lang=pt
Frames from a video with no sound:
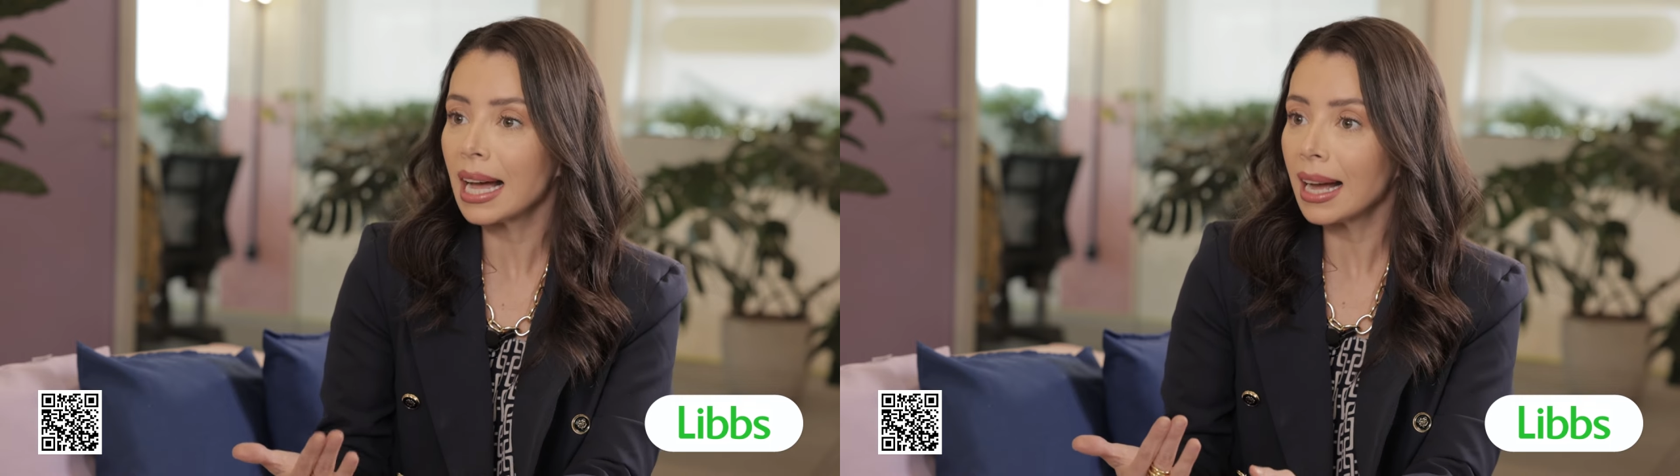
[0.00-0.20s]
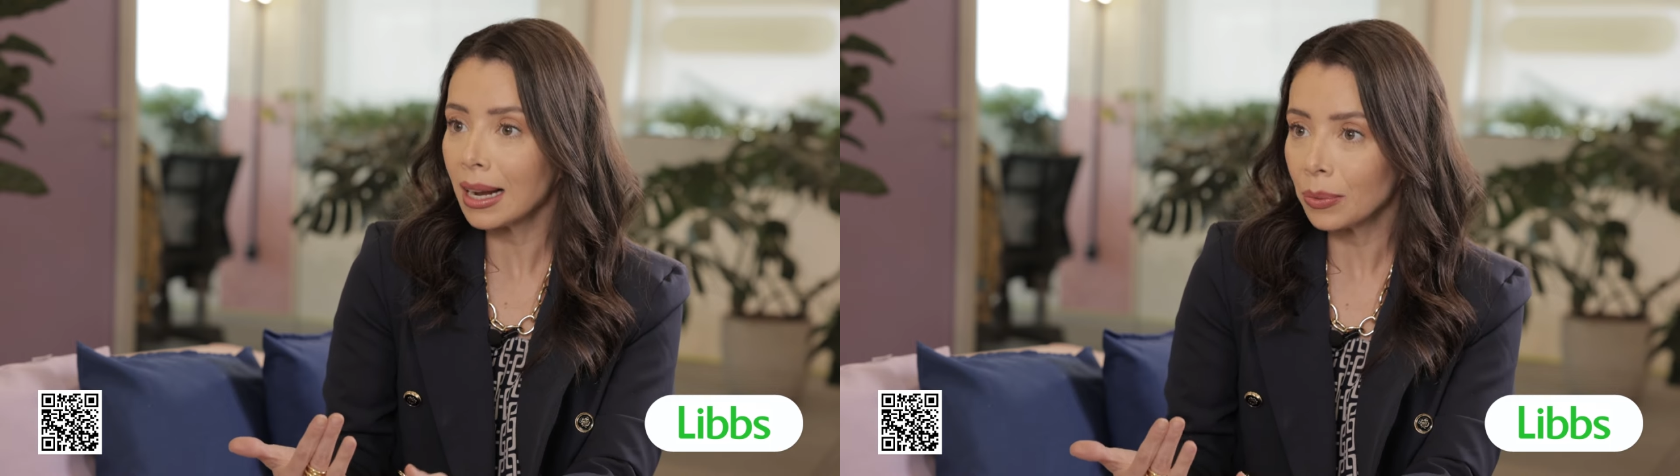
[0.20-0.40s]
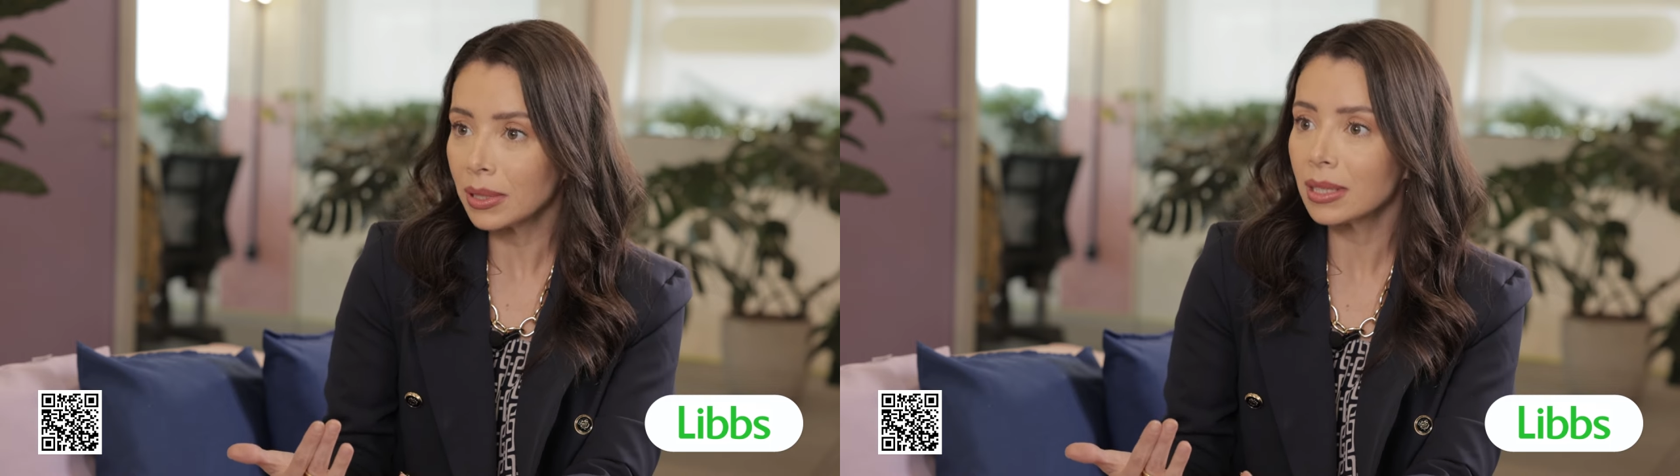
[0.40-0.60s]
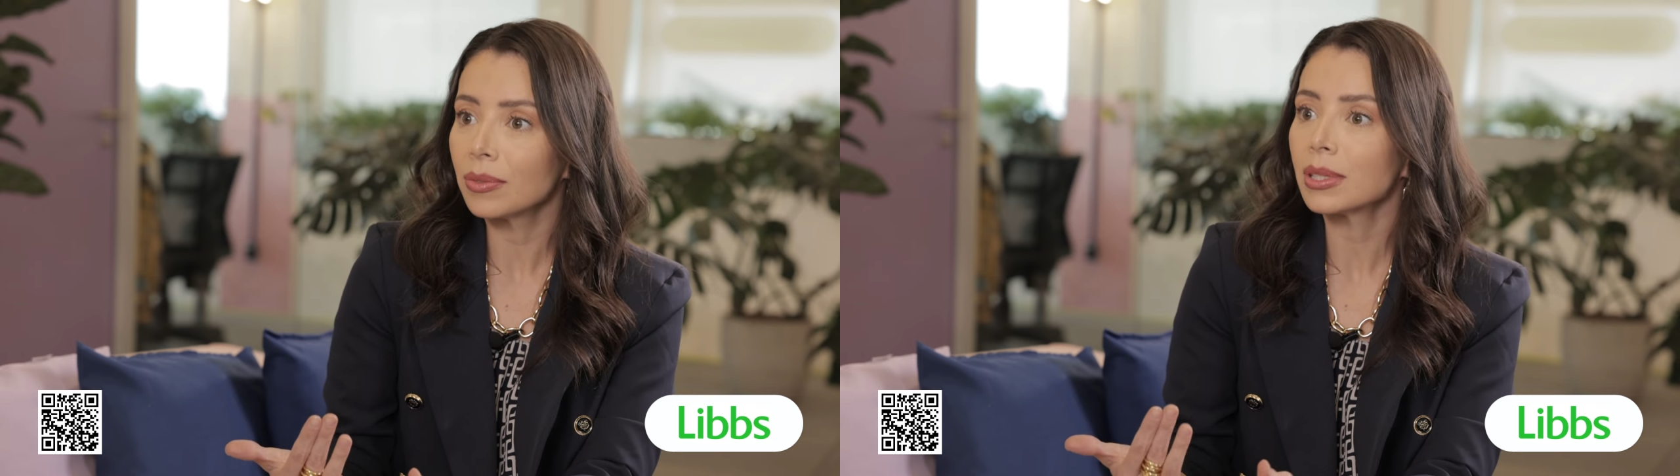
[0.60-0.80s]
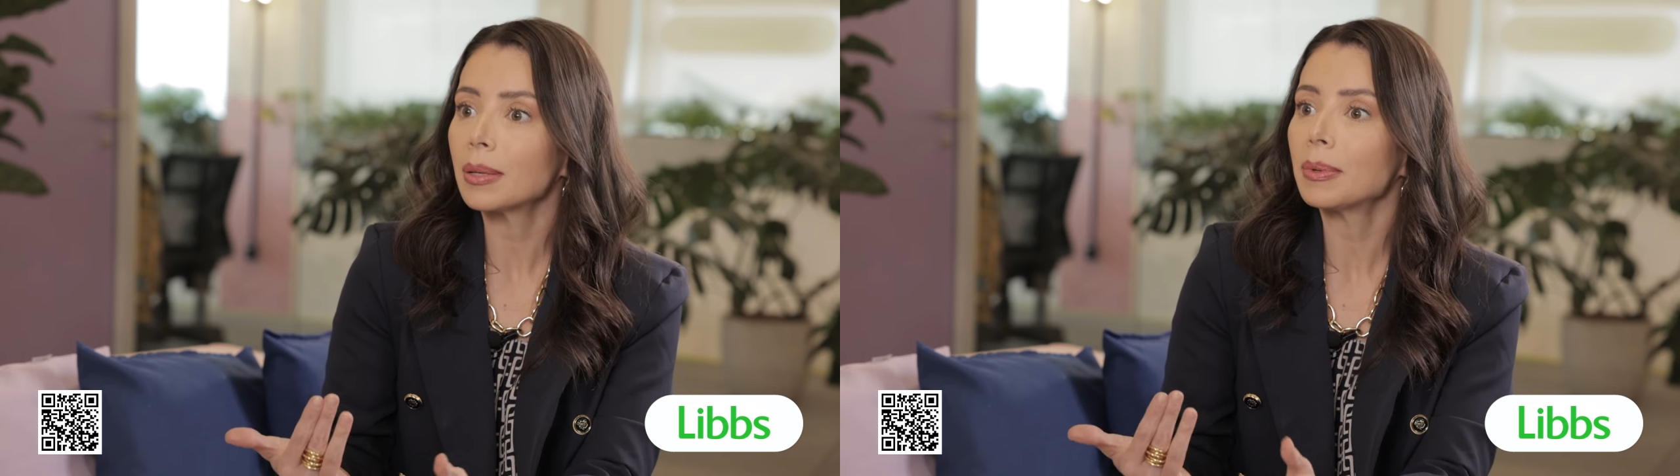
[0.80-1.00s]
Água. Se
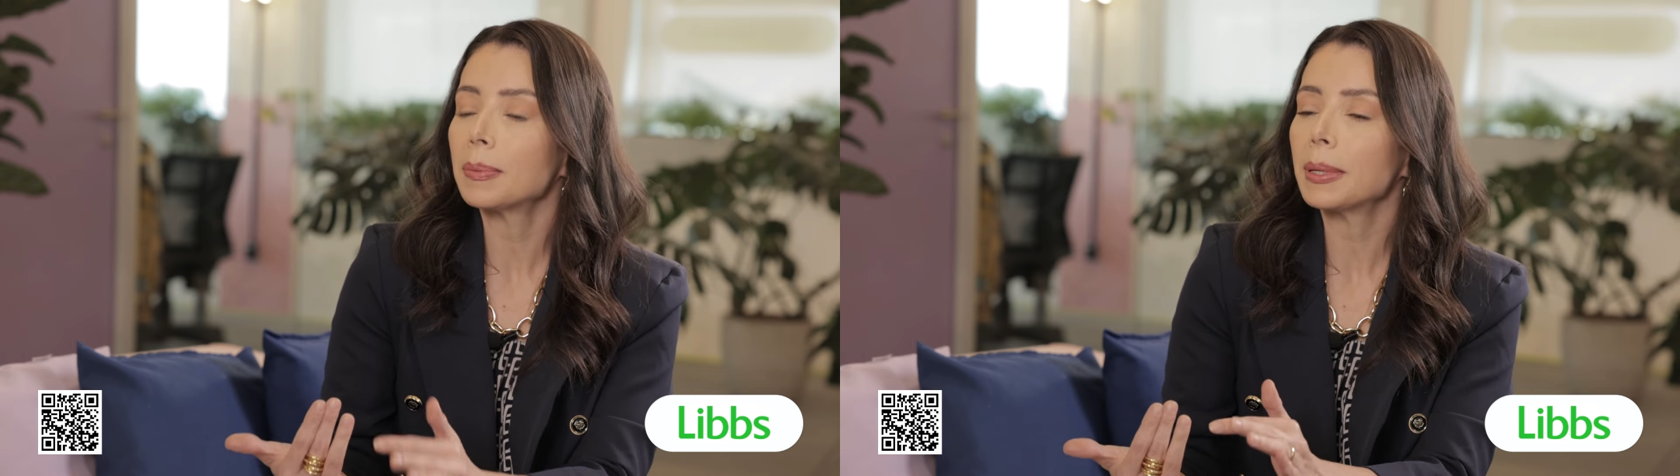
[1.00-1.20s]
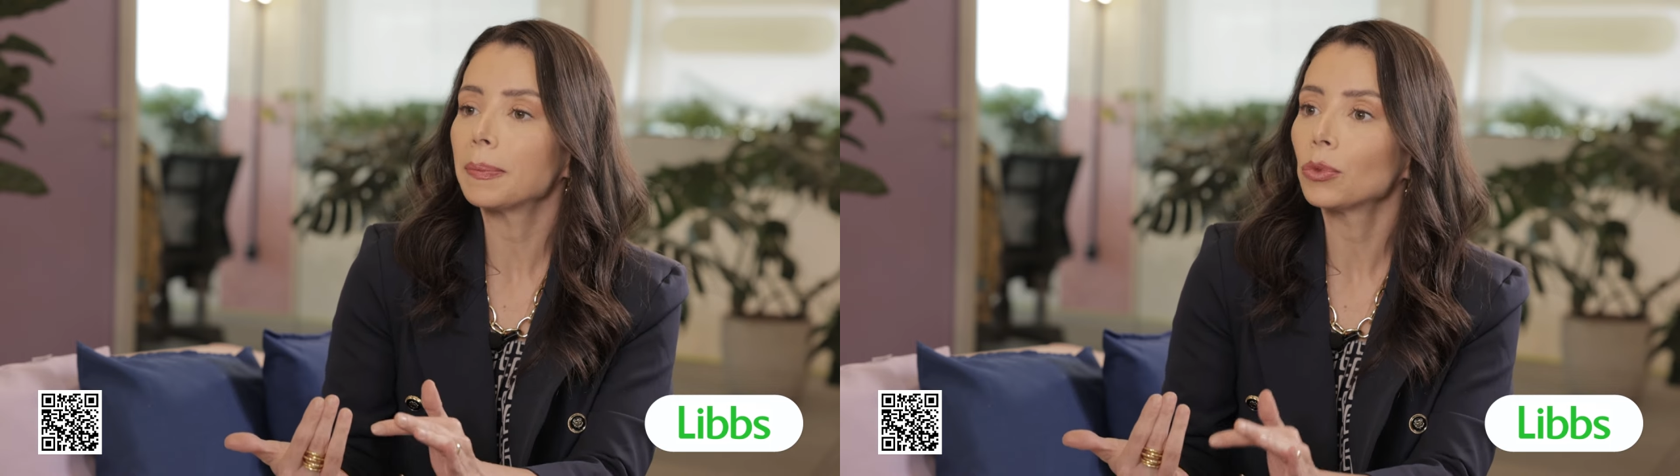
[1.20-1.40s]
você beber